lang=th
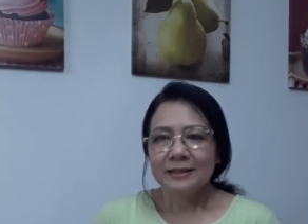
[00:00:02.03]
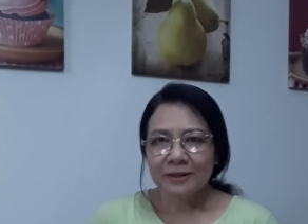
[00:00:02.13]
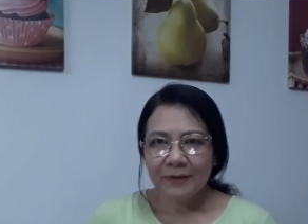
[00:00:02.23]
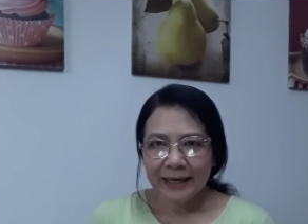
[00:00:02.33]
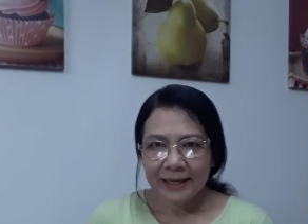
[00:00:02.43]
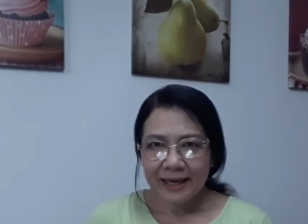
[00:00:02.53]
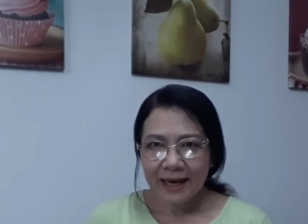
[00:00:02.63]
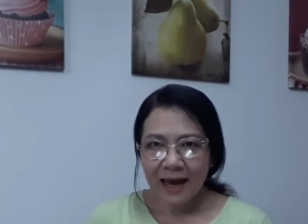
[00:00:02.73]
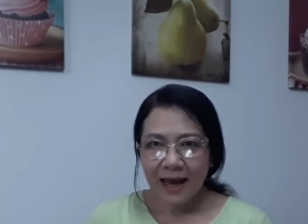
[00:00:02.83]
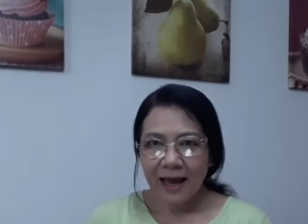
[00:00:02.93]
สวัสดี
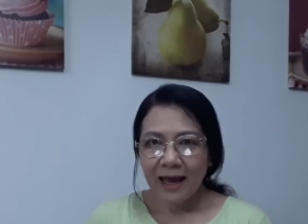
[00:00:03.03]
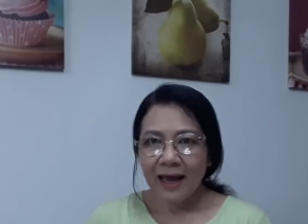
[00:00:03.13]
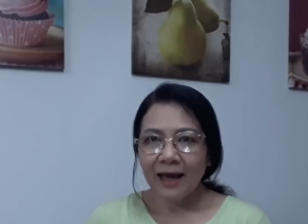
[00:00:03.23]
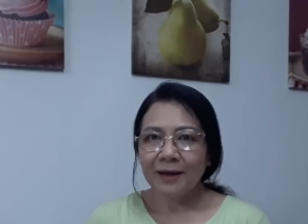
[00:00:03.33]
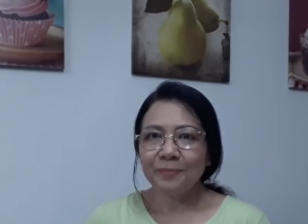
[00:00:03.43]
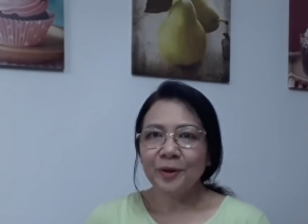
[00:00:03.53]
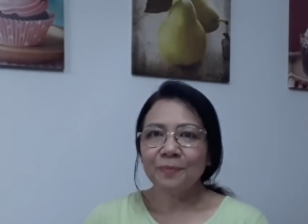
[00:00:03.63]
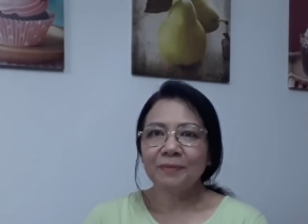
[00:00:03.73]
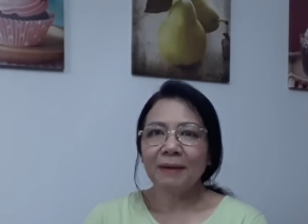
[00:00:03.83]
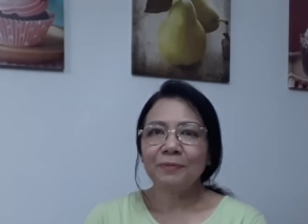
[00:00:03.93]
ค่ะพ
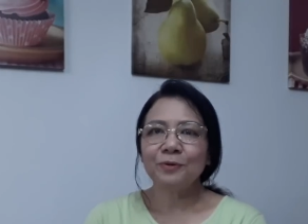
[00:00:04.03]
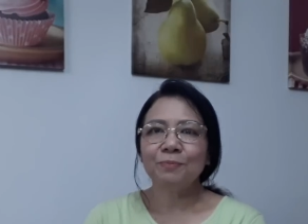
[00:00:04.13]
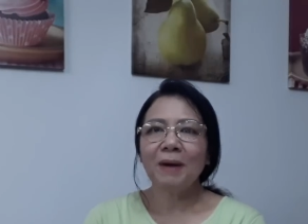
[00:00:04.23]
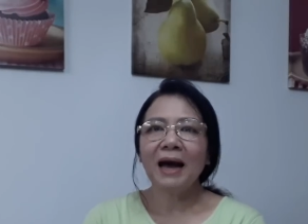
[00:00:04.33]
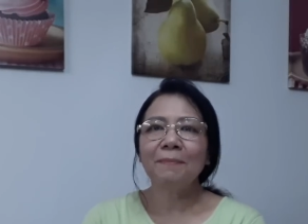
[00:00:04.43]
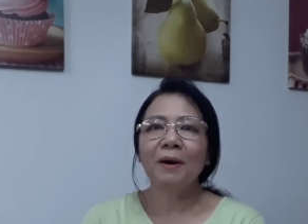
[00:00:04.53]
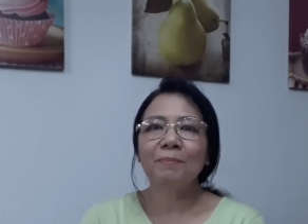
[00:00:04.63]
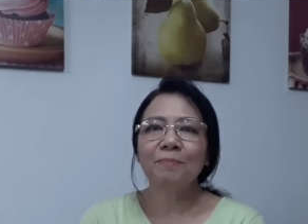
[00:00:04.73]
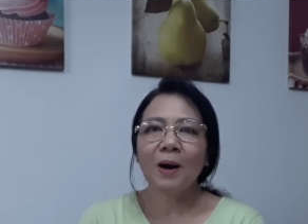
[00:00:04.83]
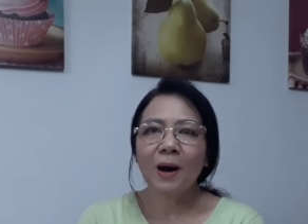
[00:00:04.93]
บกับคุณป้าป
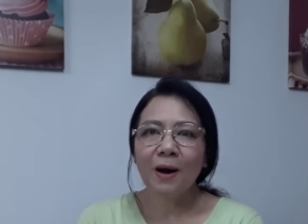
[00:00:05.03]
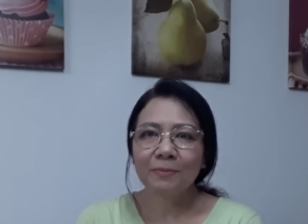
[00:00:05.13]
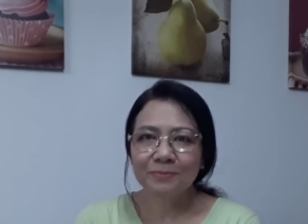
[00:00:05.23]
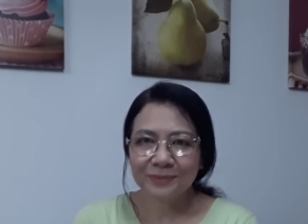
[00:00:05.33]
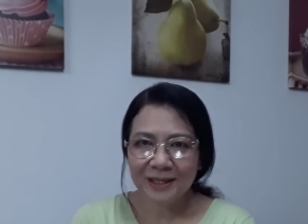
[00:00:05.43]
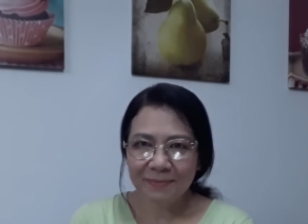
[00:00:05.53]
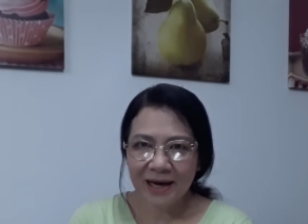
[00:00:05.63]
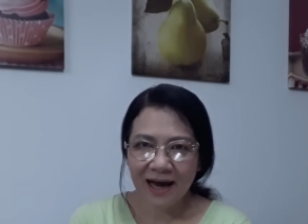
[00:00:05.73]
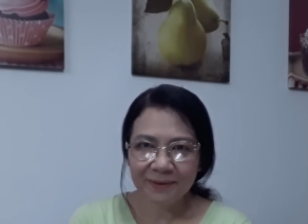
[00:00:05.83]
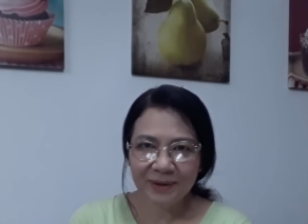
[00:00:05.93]
อมปอม
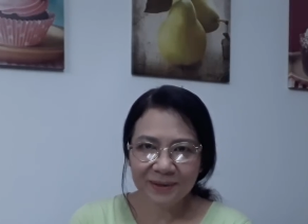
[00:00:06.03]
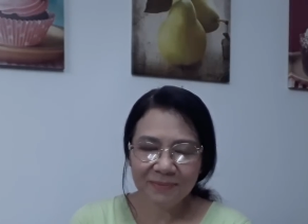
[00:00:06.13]
ทำอาหาร